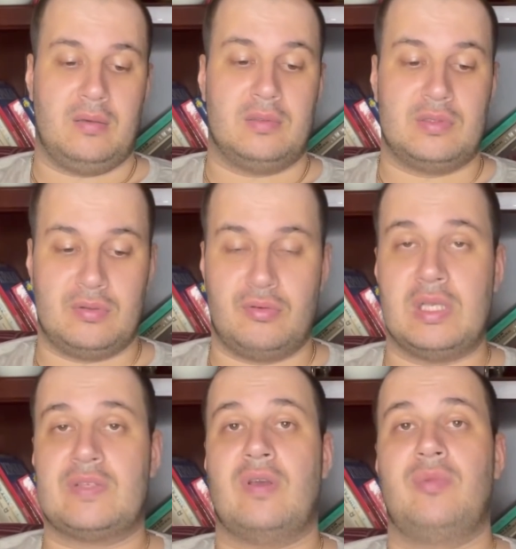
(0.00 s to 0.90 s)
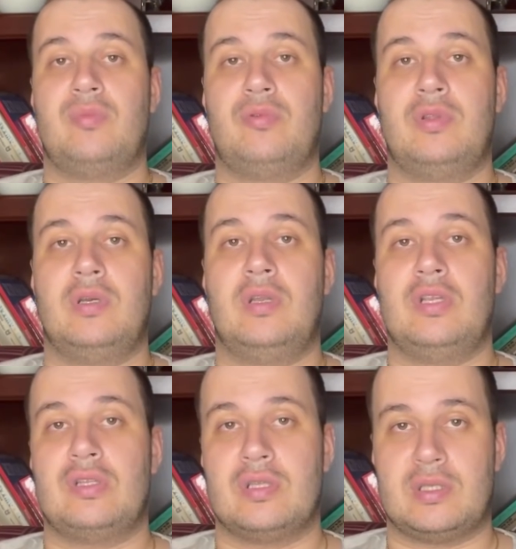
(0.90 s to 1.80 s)
Друзья, с вами был Будда
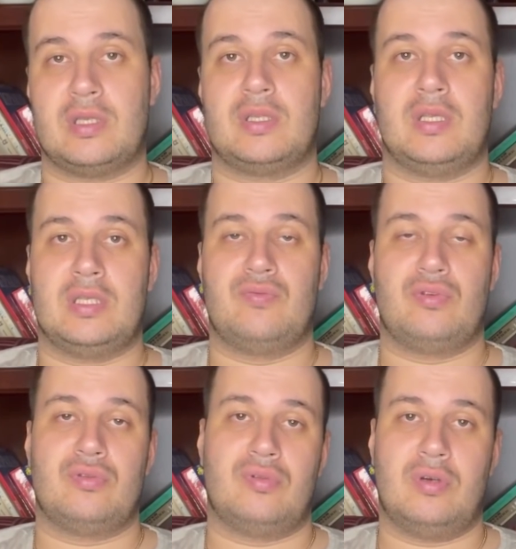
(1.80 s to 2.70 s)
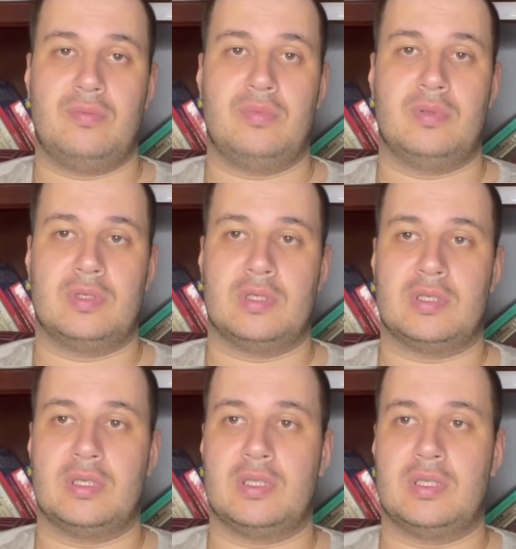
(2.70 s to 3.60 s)
Гриш. Наслаждайтесь воздухом,
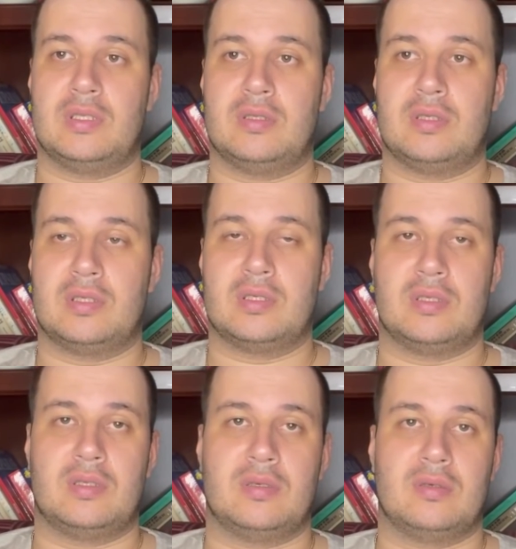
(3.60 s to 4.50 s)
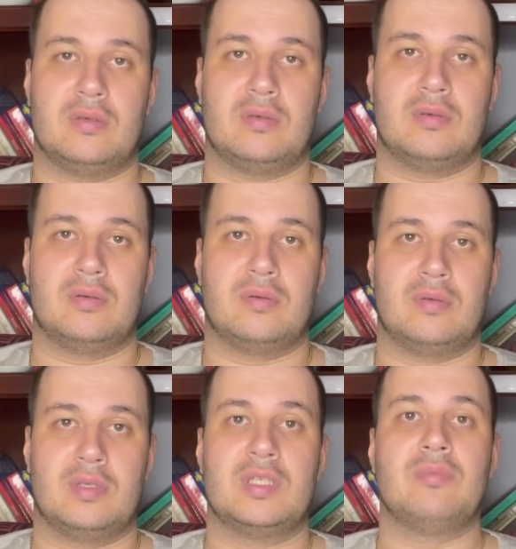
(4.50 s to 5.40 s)
наслаждайтесь, так сказать, э,
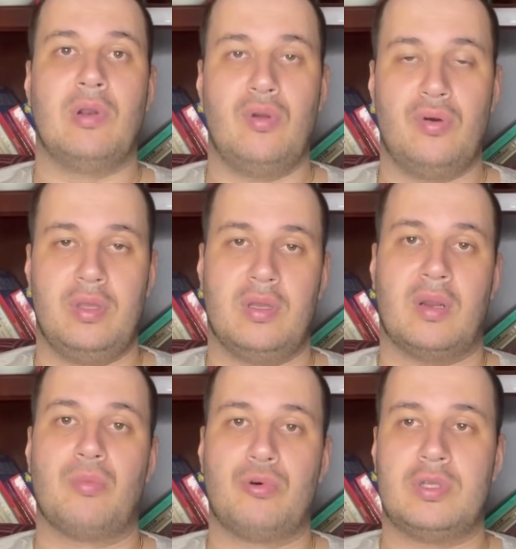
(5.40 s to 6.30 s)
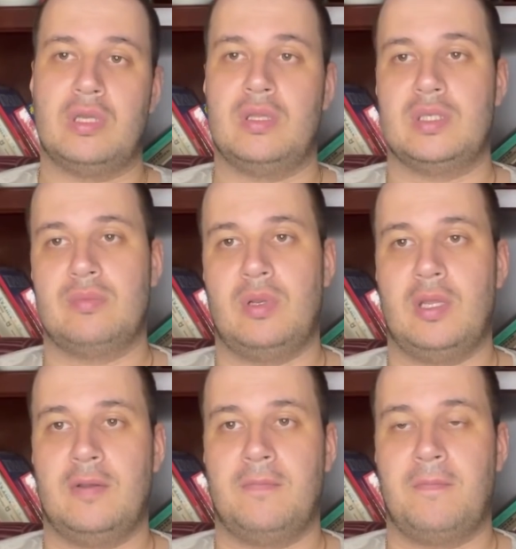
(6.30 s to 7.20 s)
землей, работой на
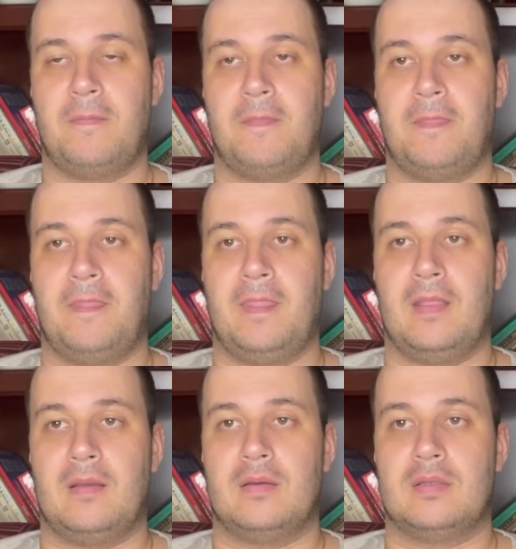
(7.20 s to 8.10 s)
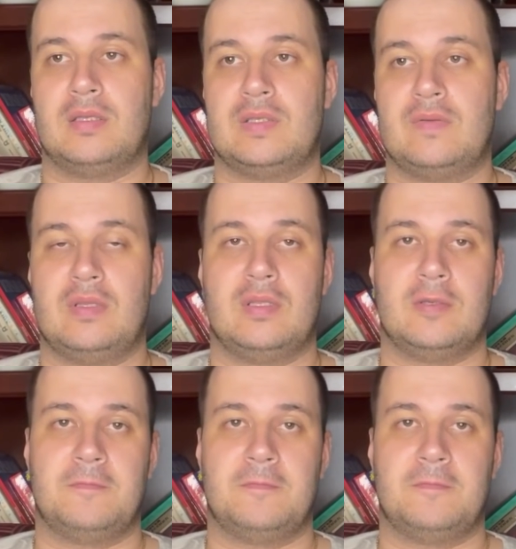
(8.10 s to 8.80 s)
земле. А, это действительно